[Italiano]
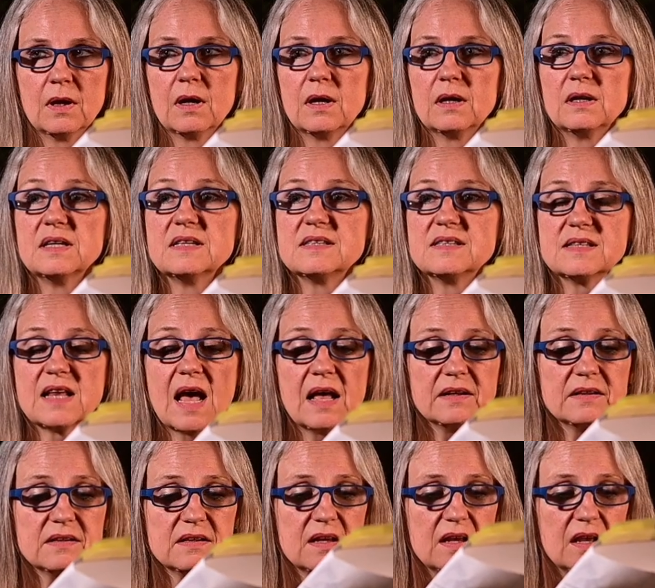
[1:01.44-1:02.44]

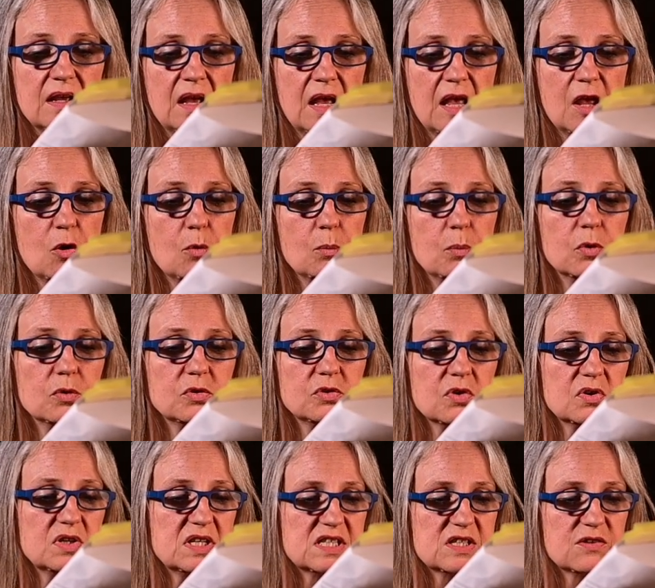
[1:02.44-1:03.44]
L'istante è un
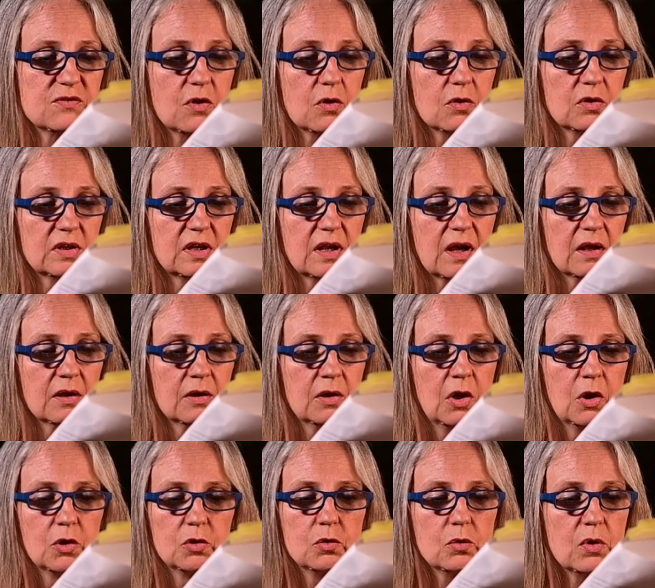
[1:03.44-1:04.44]
punto di svolta
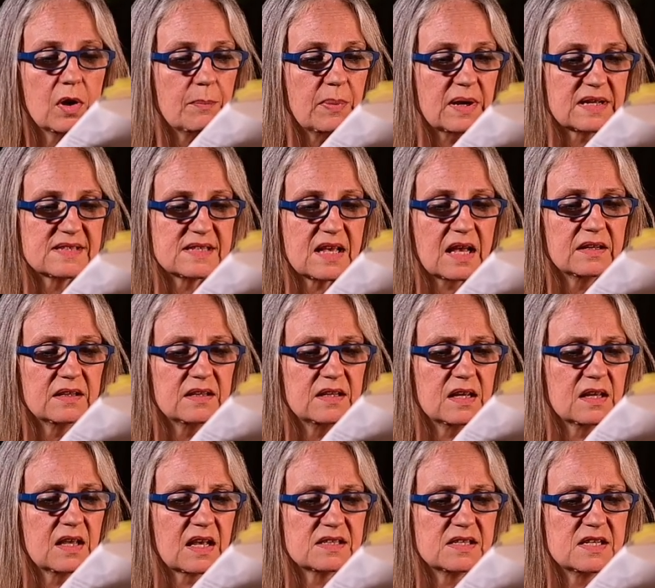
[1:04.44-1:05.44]
due passanti
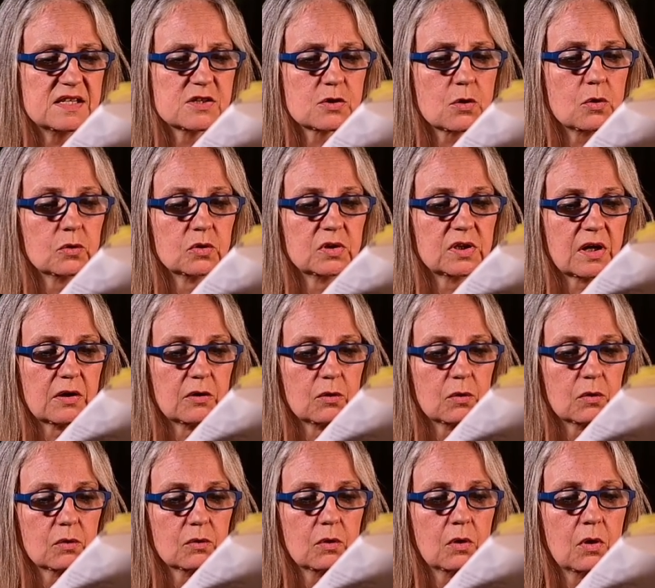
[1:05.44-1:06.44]
che si
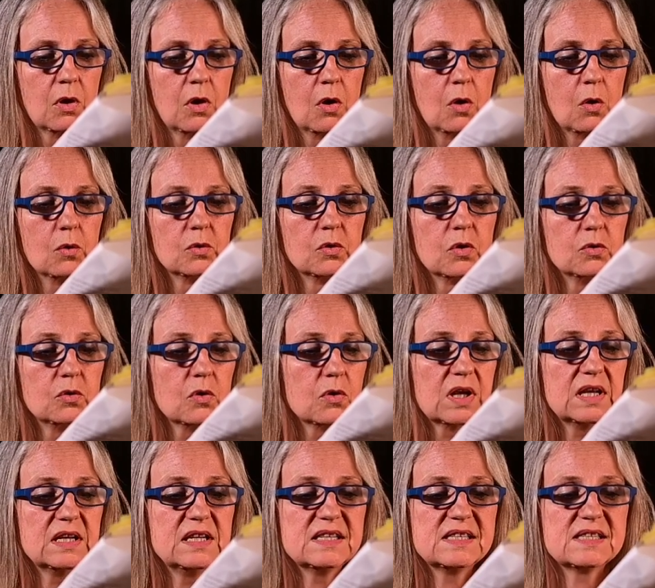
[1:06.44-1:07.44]
scontrano, un
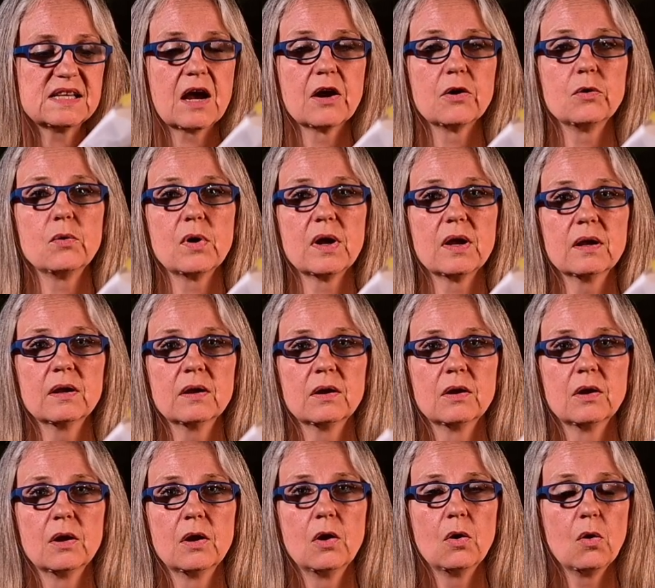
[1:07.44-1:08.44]
odore di sangue,
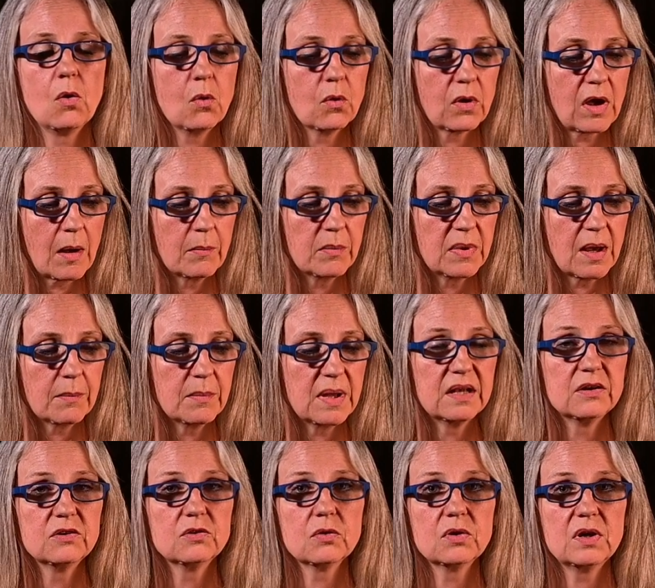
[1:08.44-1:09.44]
un
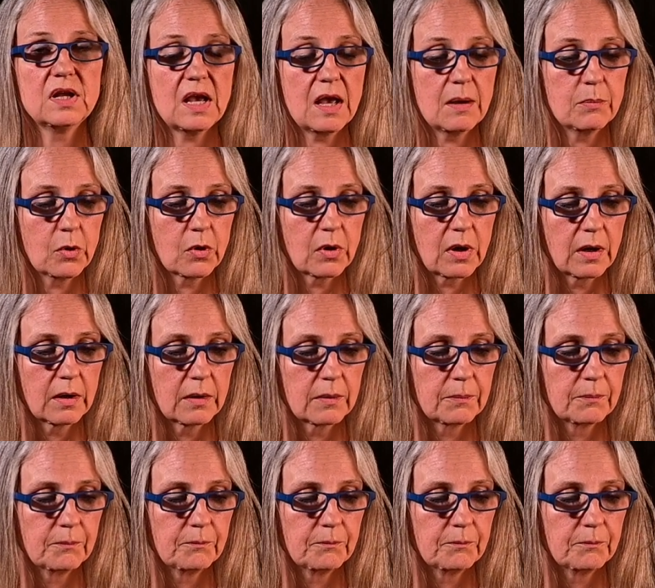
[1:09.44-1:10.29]
cambiamento di epoca.